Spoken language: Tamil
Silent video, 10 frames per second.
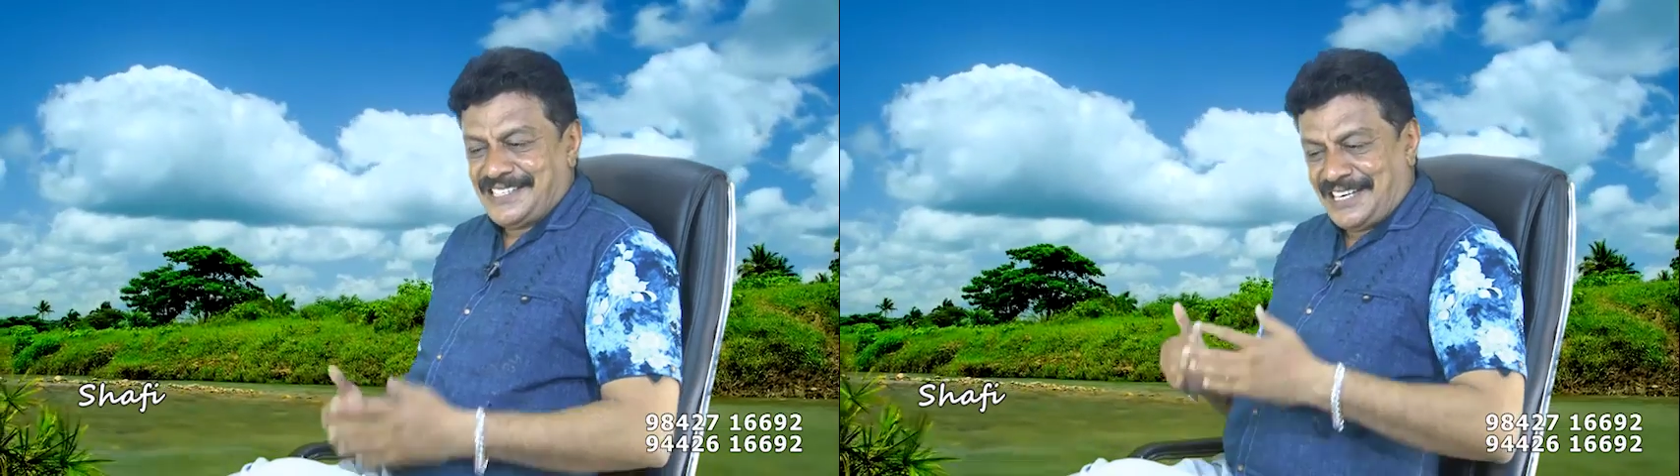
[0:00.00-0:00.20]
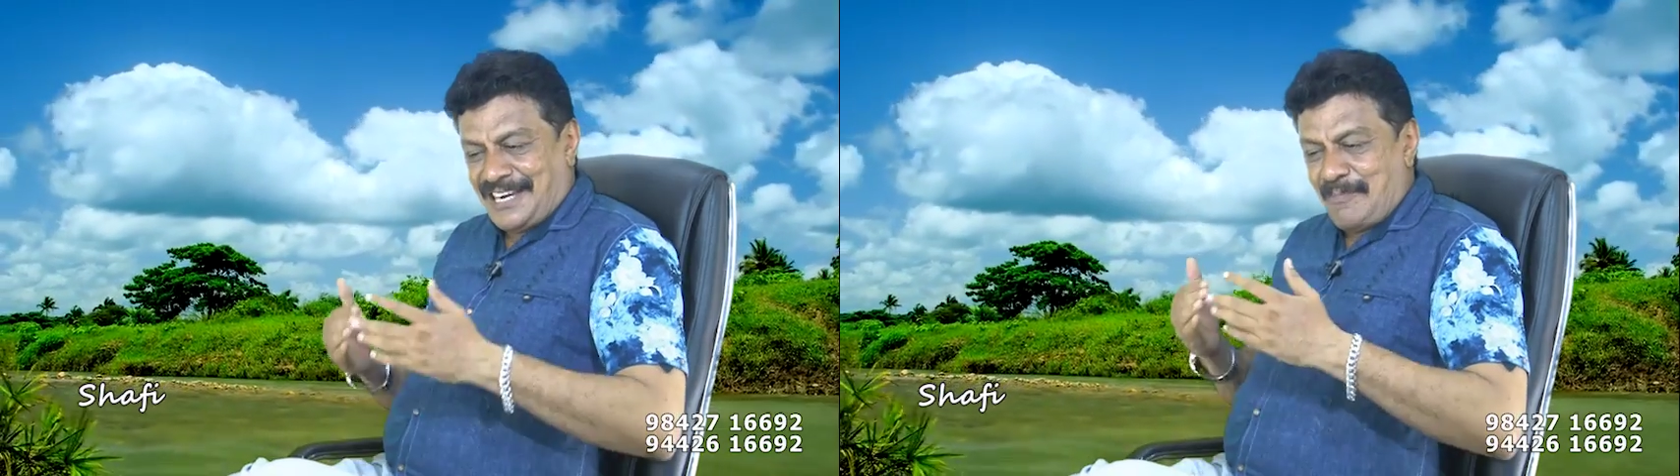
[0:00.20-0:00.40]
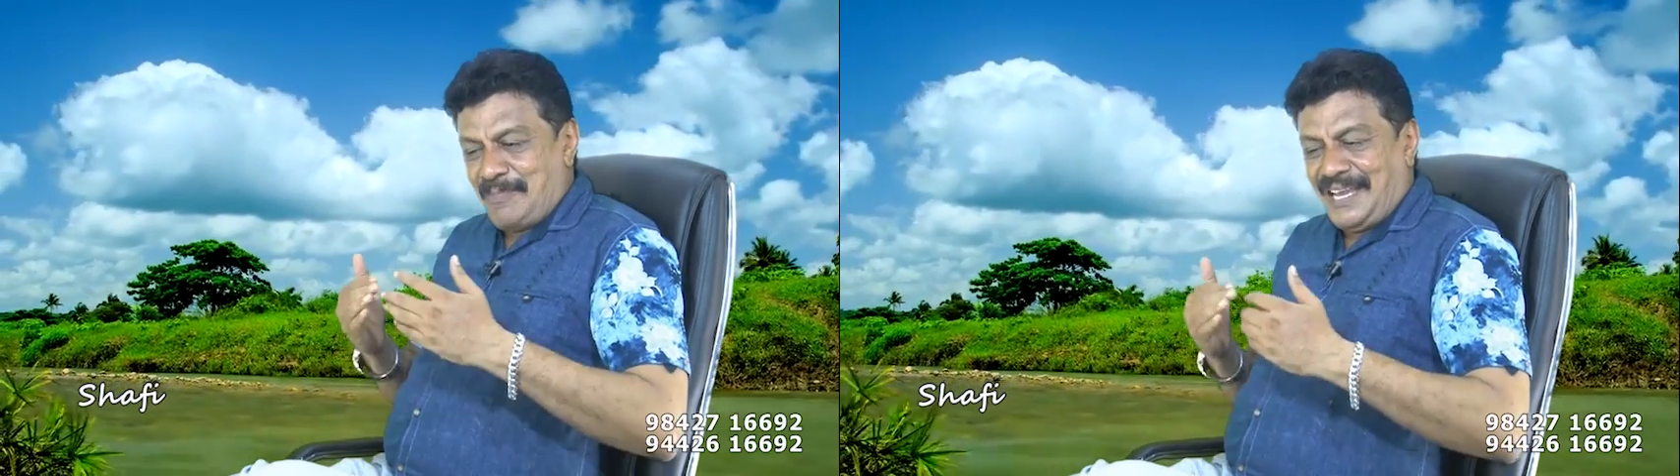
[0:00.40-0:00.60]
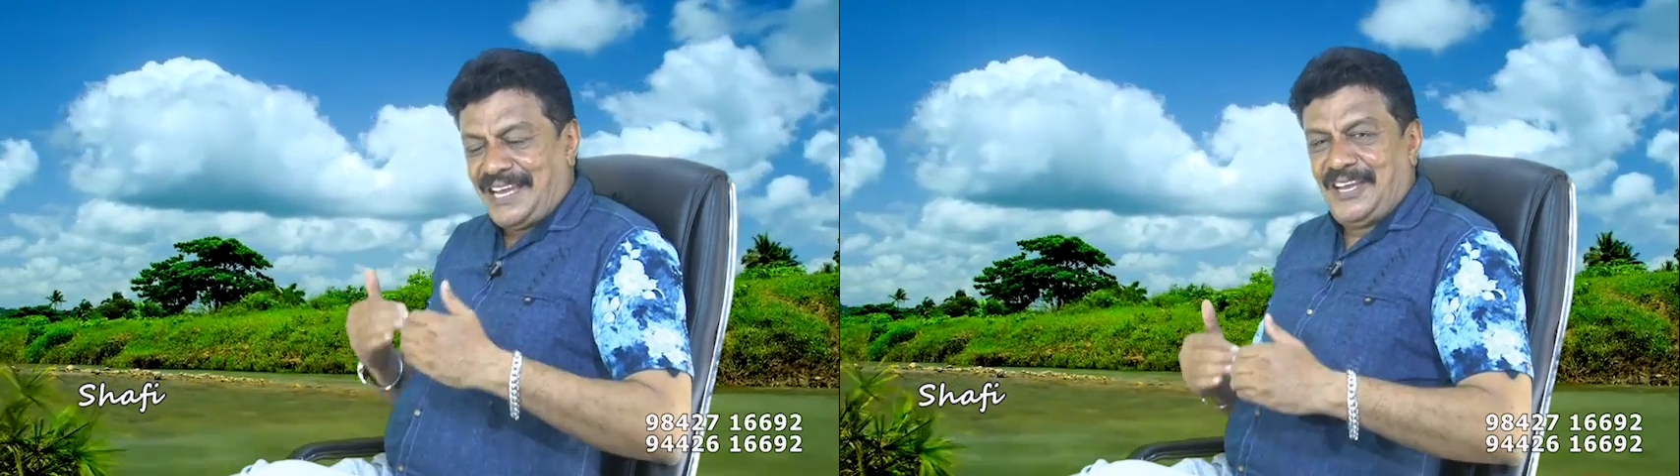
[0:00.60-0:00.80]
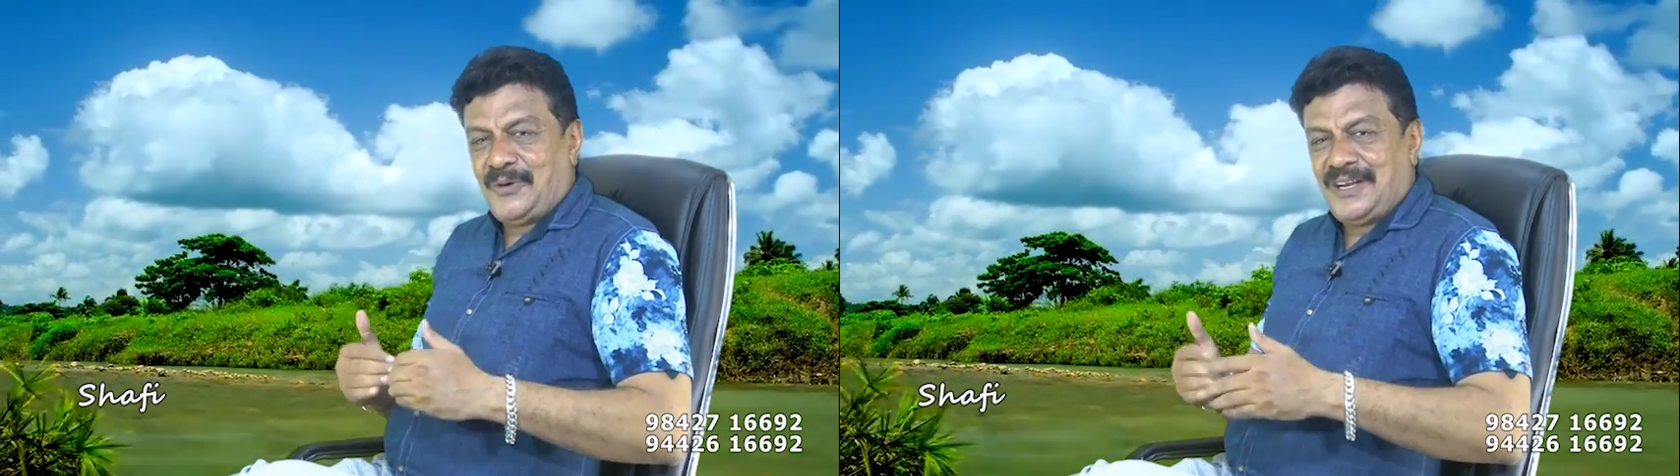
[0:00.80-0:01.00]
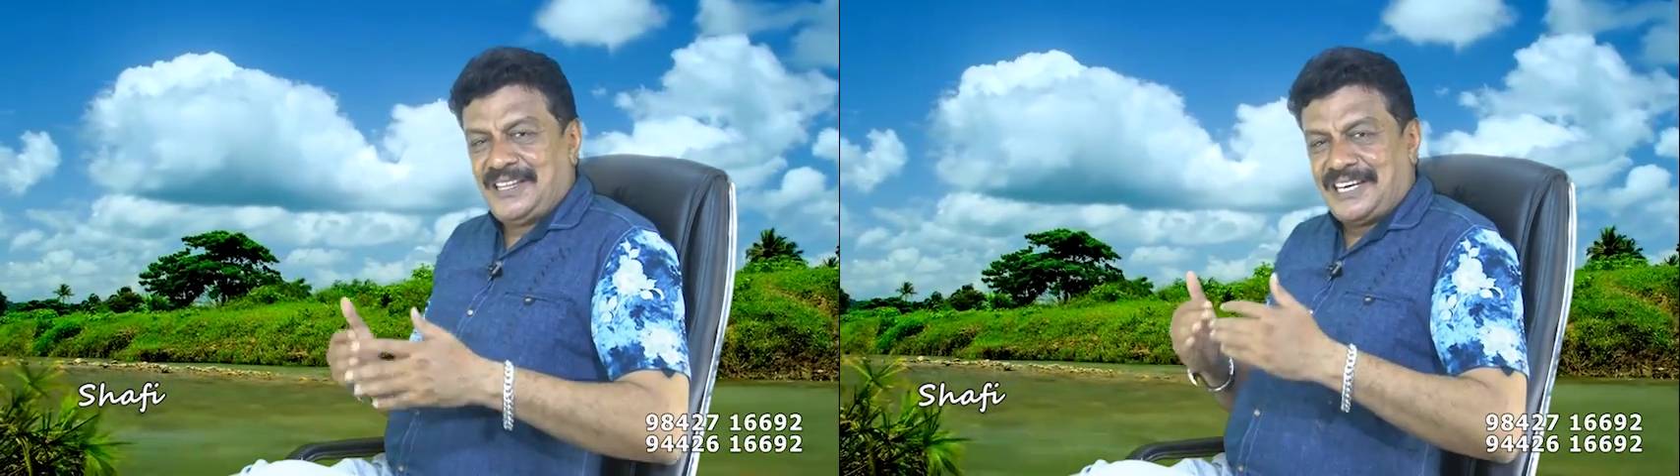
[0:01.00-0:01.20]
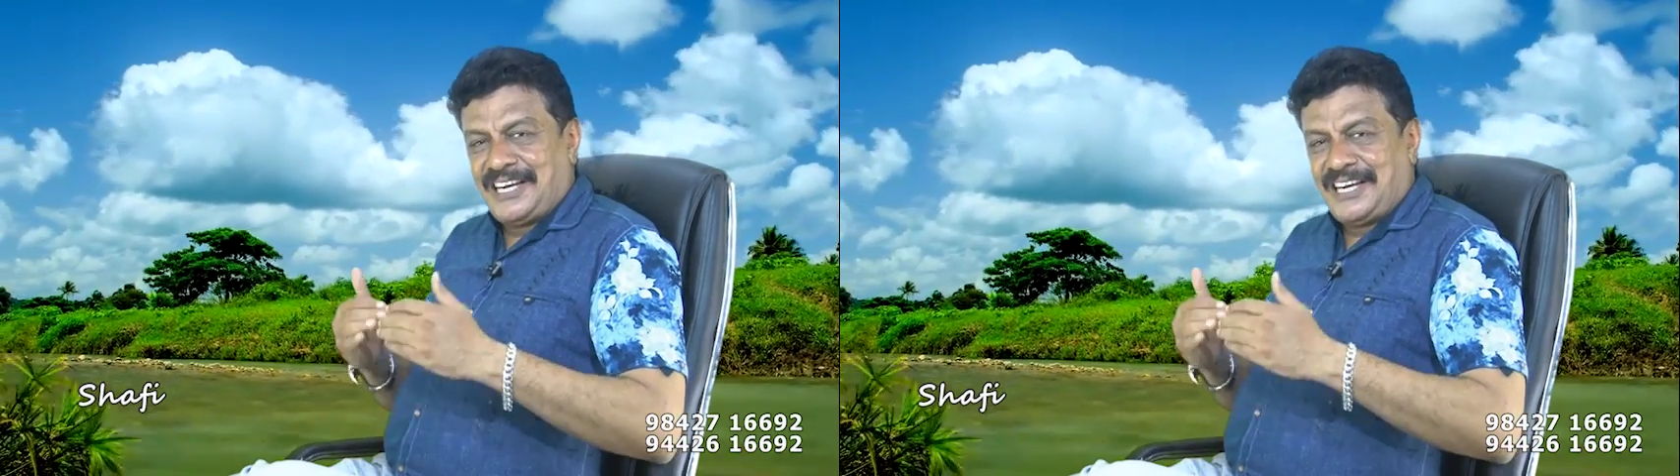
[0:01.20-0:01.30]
சார் நம்பிக்கையோடு